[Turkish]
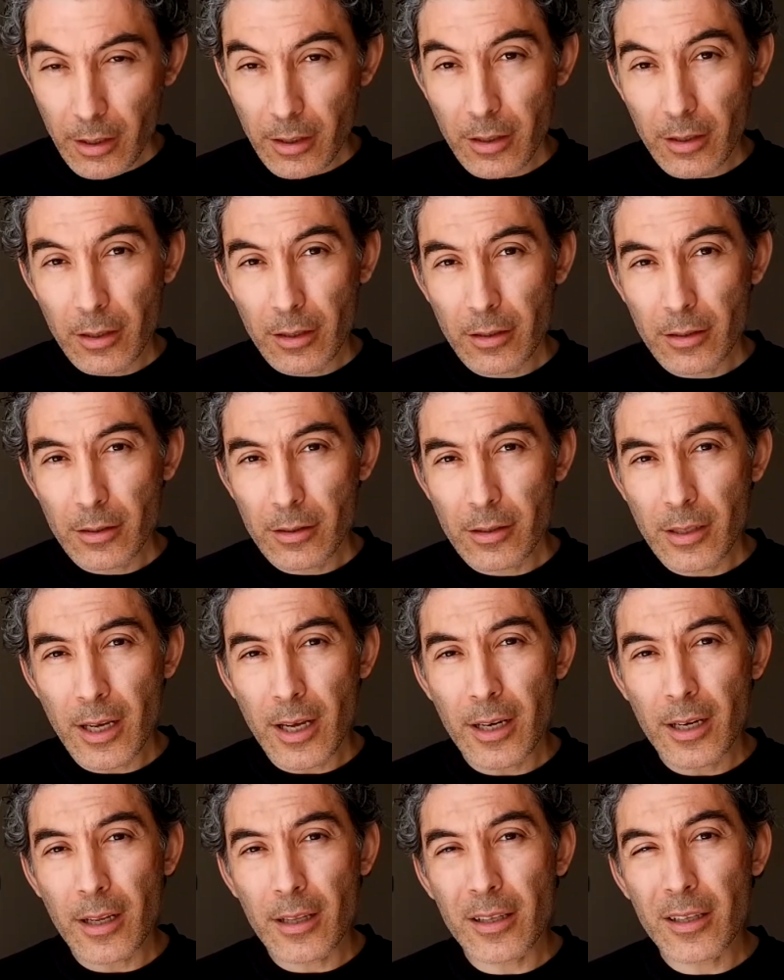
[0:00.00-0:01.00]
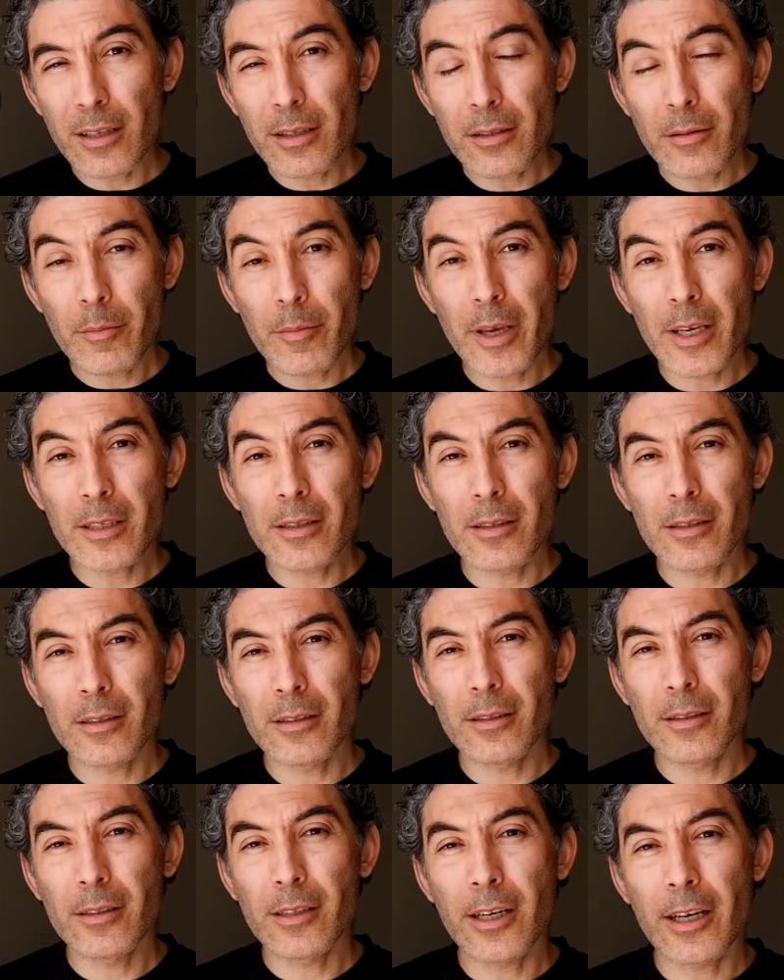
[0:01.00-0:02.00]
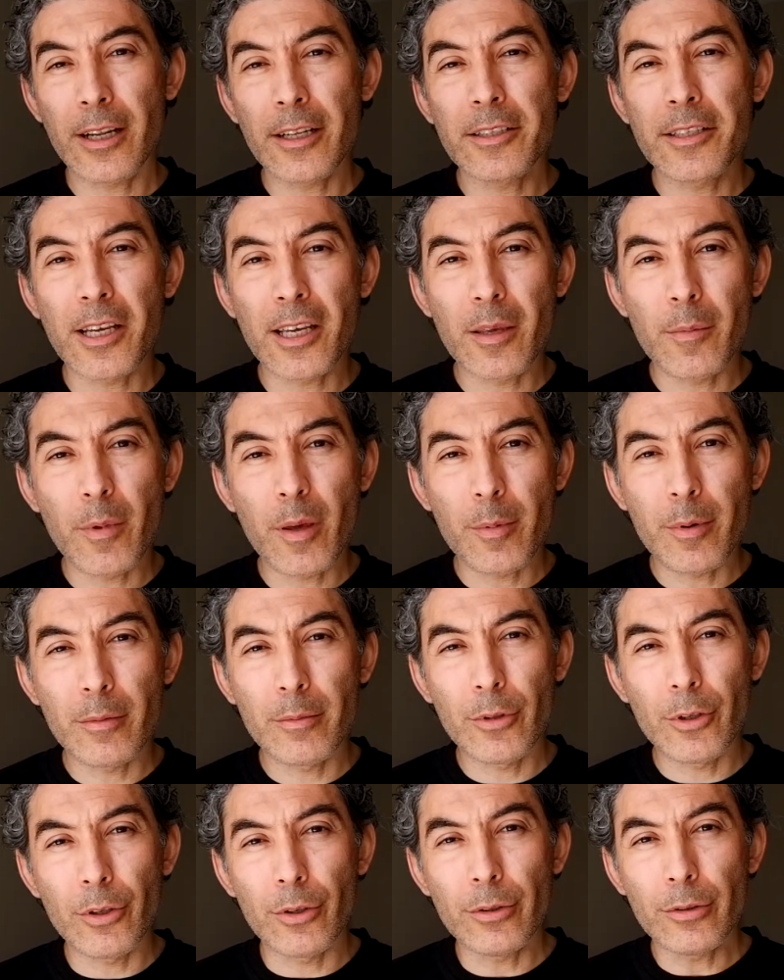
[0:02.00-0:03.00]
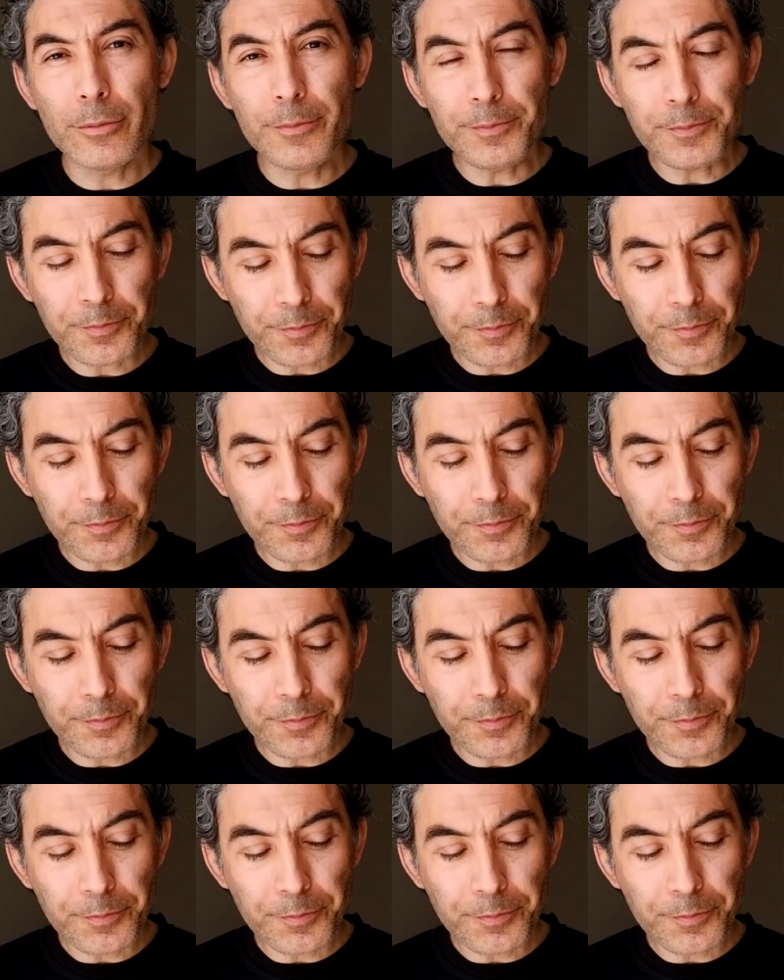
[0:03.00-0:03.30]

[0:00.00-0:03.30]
E, saniyede 5 kare çekim yapabiliyor.